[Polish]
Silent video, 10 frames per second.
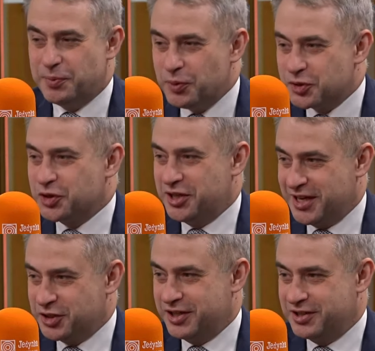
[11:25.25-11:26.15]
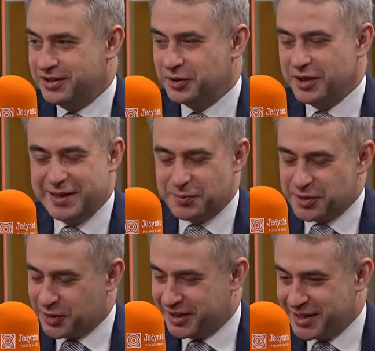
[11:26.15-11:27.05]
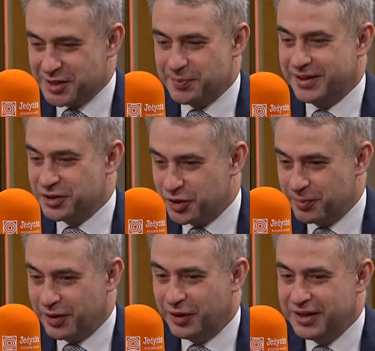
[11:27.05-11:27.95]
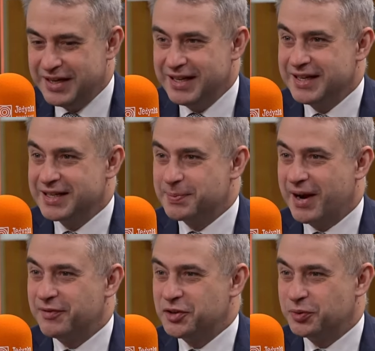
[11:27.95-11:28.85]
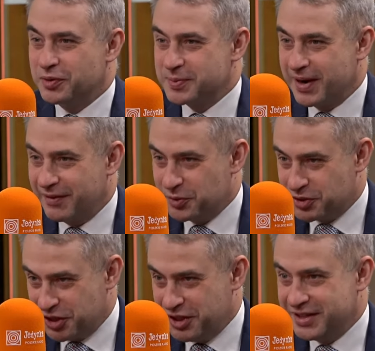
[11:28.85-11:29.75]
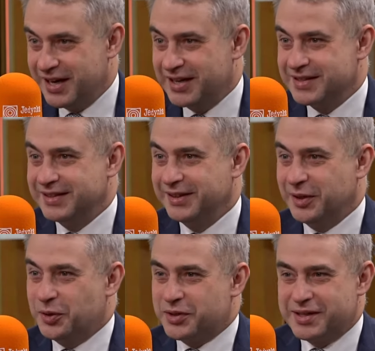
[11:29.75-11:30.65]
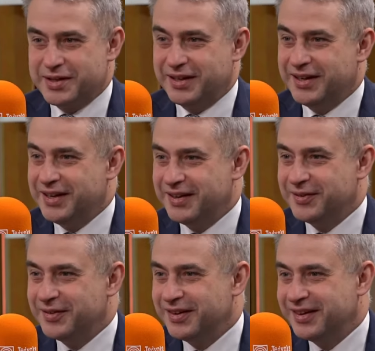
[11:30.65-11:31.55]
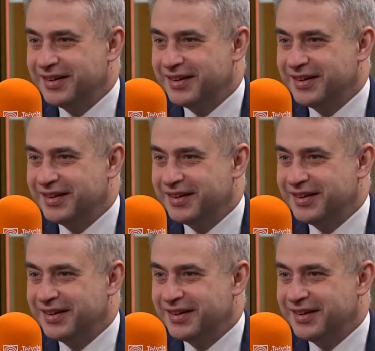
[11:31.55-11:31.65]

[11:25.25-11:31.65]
było coś na rzeczy, to jestem przekonany, że pan Ziobro sprawdził tą sprawę już 10 razy. Już... To e, przy taśmach e,